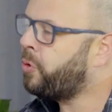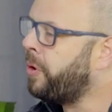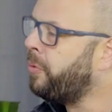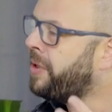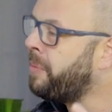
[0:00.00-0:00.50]

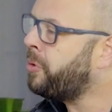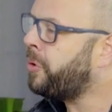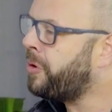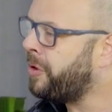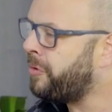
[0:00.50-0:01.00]
o tempo
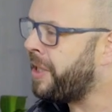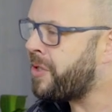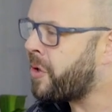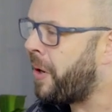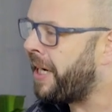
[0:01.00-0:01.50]
todo dentro da
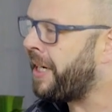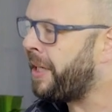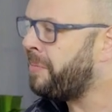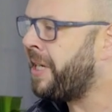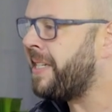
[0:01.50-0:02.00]
escola, né,
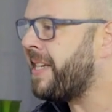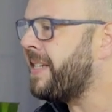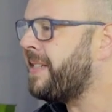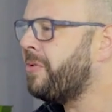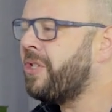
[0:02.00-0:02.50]
irmã? Essa
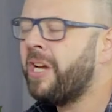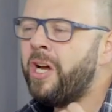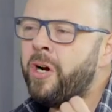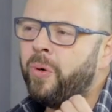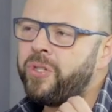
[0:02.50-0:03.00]
questão de
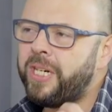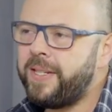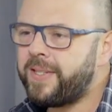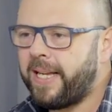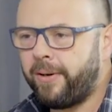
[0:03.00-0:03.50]

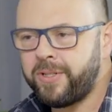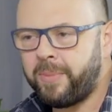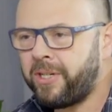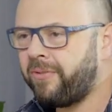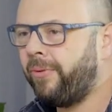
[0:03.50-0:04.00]
utilizar o
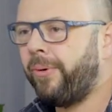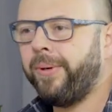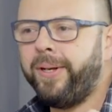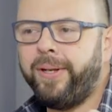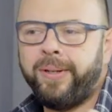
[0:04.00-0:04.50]

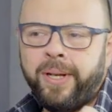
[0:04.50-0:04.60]
smartphone,